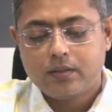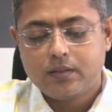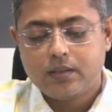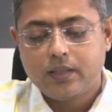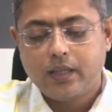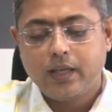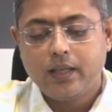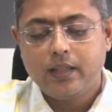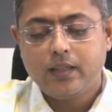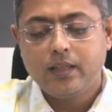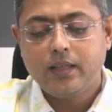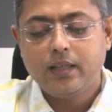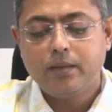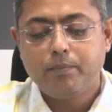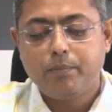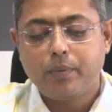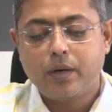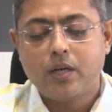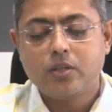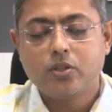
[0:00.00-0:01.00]
छः तीन
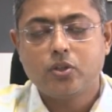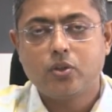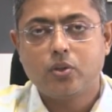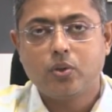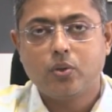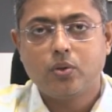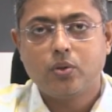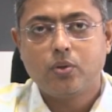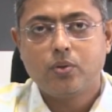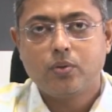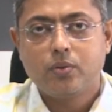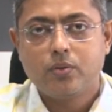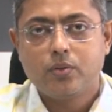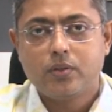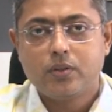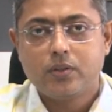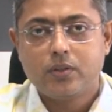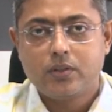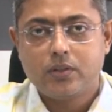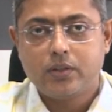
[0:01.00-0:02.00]
पाँच दो
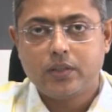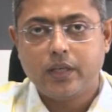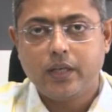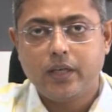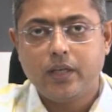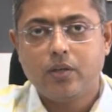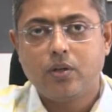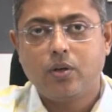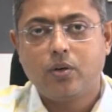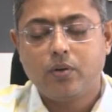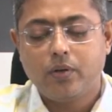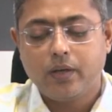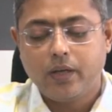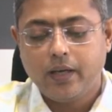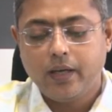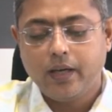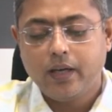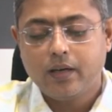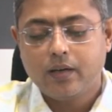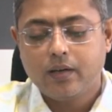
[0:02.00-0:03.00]
छः नौ
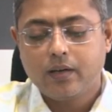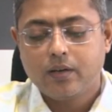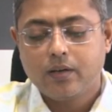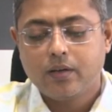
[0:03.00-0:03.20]
एक